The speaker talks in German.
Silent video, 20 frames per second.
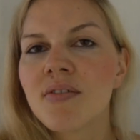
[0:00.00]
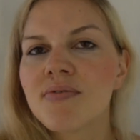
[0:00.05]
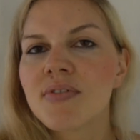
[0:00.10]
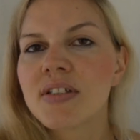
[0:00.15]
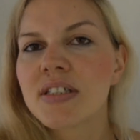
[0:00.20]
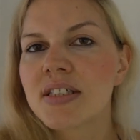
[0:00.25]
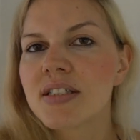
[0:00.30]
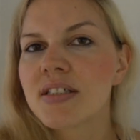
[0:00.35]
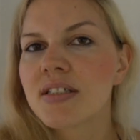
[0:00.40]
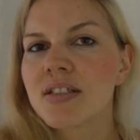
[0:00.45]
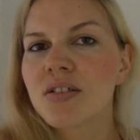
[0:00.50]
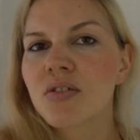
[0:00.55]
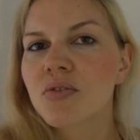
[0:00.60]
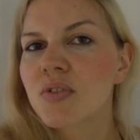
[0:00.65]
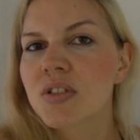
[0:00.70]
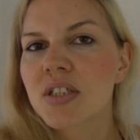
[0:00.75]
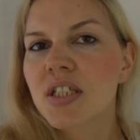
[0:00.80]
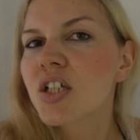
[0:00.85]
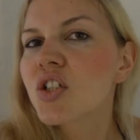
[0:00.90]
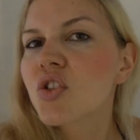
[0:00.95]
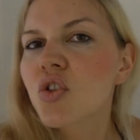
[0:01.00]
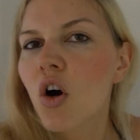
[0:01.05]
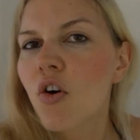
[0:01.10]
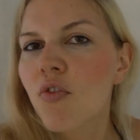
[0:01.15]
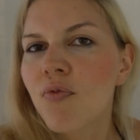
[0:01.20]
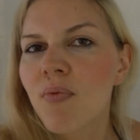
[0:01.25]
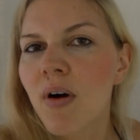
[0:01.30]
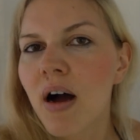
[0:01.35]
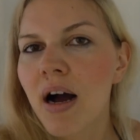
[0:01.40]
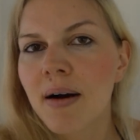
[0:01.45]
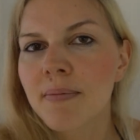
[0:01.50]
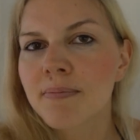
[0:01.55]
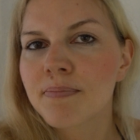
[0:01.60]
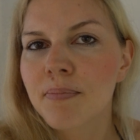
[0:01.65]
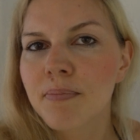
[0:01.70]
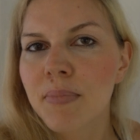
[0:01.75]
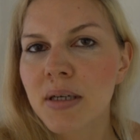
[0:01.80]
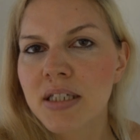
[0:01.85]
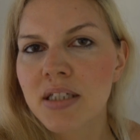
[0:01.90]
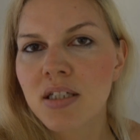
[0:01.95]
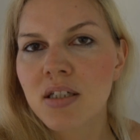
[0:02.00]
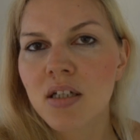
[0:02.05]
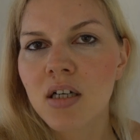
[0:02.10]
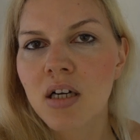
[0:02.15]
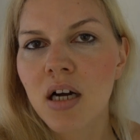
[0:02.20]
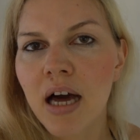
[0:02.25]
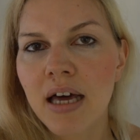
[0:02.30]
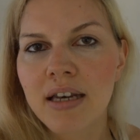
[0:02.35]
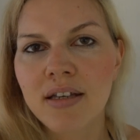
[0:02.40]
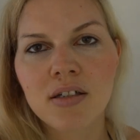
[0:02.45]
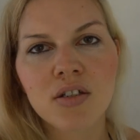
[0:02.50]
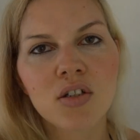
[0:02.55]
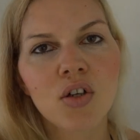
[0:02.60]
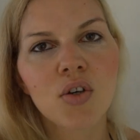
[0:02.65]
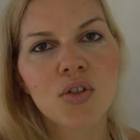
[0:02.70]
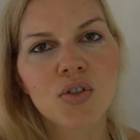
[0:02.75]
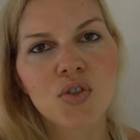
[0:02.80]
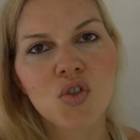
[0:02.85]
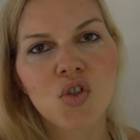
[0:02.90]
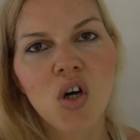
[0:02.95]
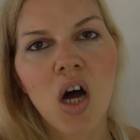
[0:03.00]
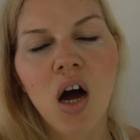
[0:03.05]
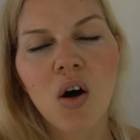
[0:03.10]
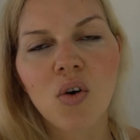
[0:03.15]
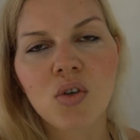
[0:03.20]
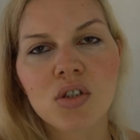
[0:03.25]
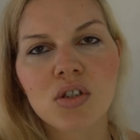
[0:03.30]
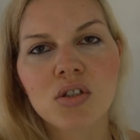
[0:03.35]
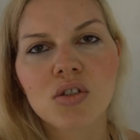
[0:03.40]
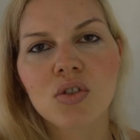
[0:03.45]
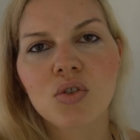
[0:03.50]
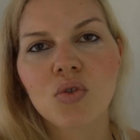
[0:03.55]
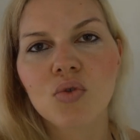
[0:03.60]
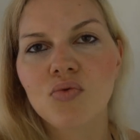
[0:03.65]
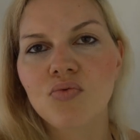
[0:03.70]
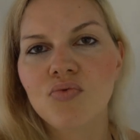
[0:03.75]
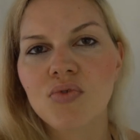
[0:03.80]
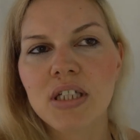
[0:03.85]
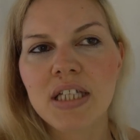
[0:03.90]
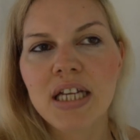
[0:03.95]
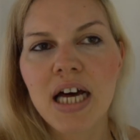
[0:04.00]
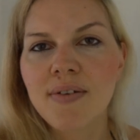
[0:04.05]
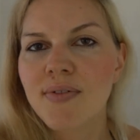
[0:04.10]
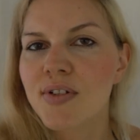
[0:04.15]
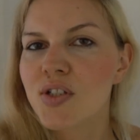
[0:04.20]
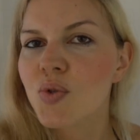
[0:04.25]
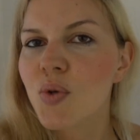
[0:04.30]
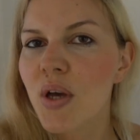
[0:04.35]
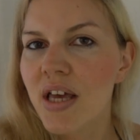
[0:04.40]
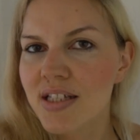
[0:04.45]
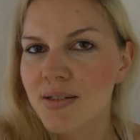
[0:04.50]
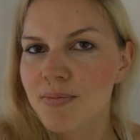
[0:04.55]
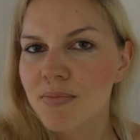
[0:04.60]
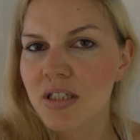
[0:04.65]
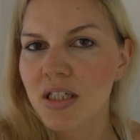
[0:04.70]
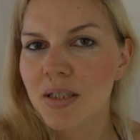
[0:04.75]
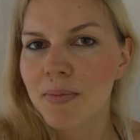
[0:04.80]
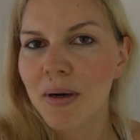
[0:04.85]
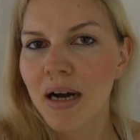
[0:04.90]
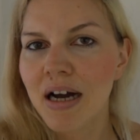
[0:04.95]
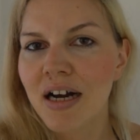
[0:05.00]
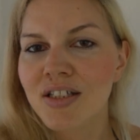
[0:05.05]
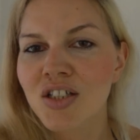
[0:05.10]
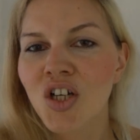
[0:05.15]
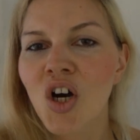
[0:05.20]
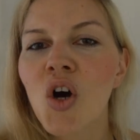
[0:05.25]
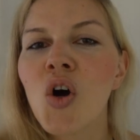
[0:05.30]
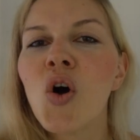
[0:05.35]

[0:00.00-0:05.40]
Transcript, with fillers: wenn sie irgendwie sich getroffen haben bei anderen Leuten zu Hause und jeder hat was zu essen mitgebracht.